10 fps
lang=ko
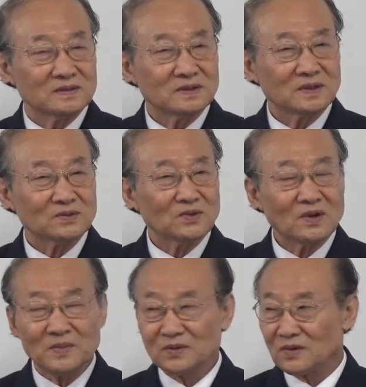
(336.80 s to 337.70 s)
그래가 또
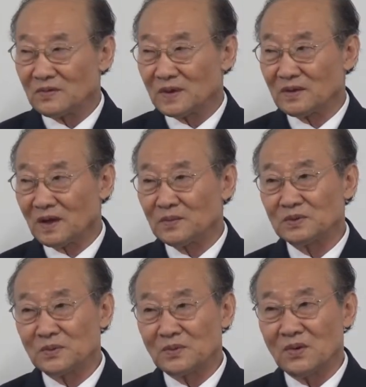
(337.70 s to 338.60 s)
한번 들러봐도
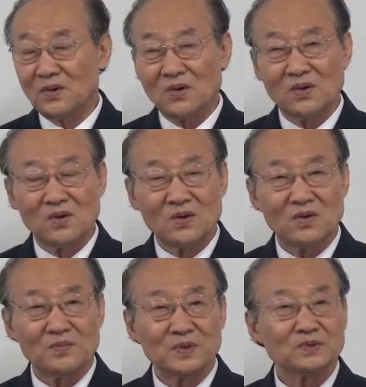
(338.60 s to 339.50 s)
아무도 없고
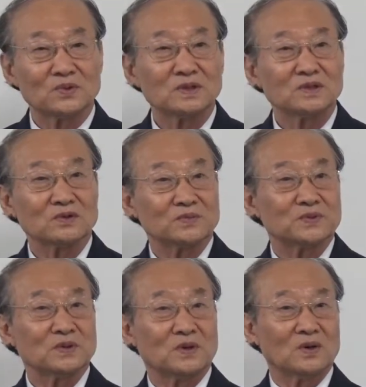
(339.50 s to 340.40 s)
빛 들어올 때도
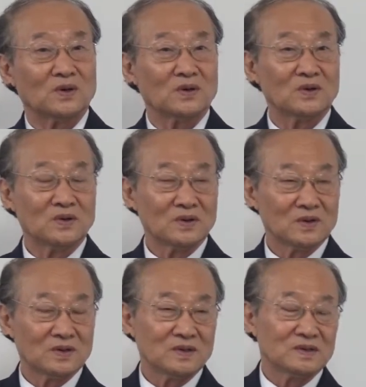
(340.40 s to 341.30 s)
없어.
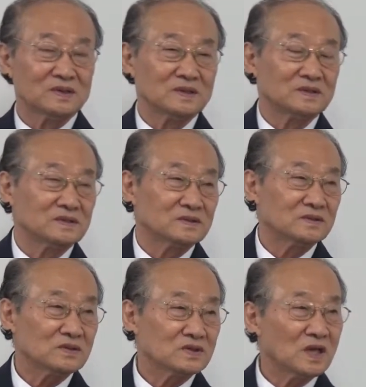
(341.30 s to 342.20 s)

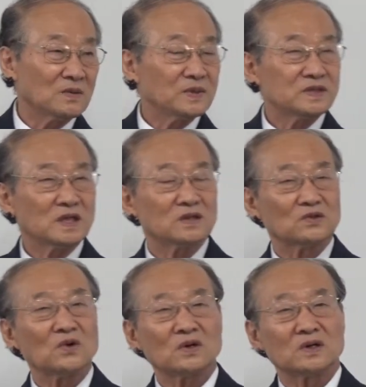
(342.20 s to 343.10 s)
또세 번째
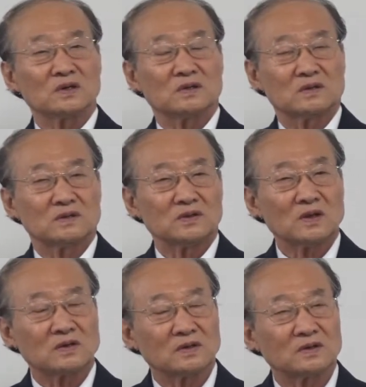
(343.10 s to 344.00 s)
또 그래
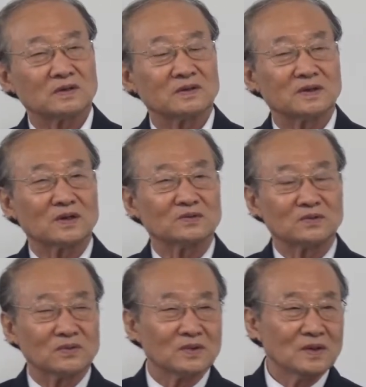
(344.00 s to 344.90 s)
탁
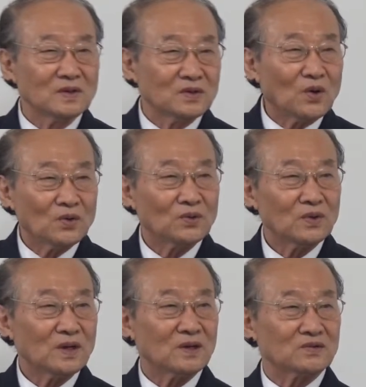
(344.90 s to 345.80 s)
그래가지고 또
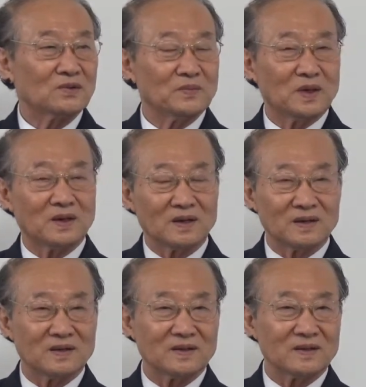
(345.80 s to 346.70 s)
놀래가지고 막
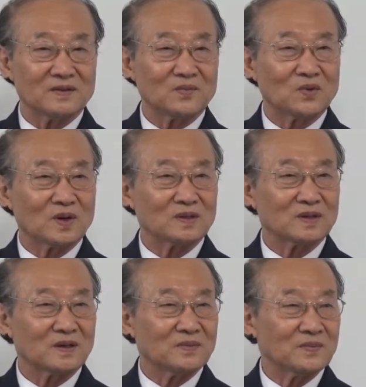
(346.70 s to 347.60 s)

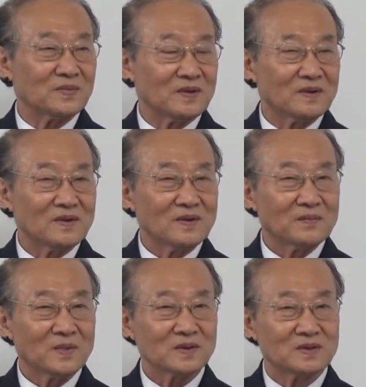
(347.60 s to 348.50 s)
몰갔다가
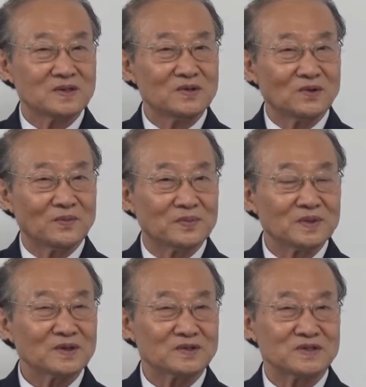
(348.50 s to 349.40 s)
막 지금
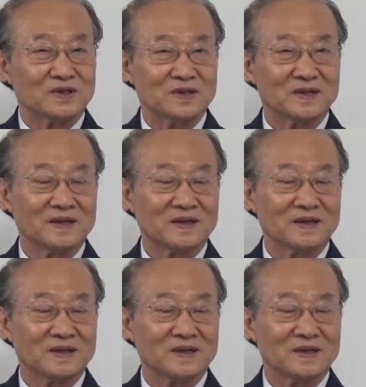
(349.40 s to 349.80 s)
떨었지.